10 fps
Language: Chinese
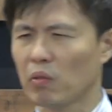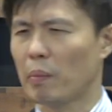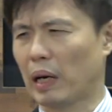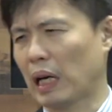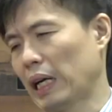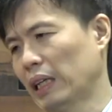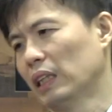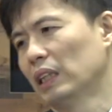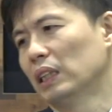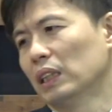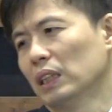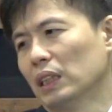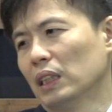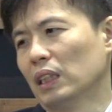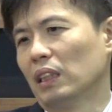们看，
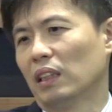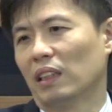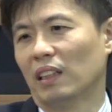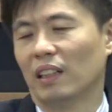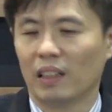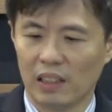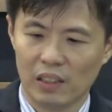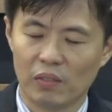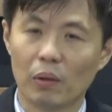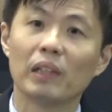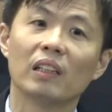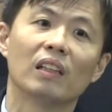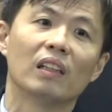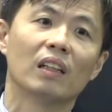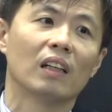啊，我
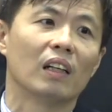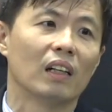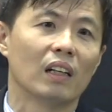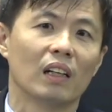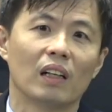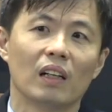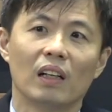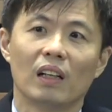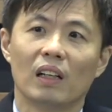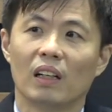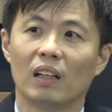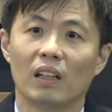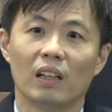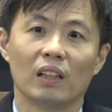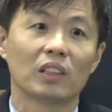们。
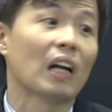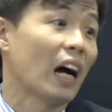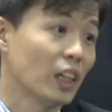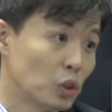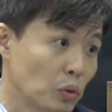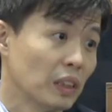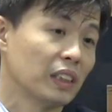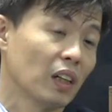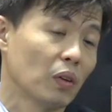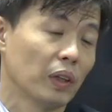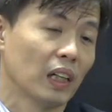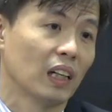呃，真的爱主的教会，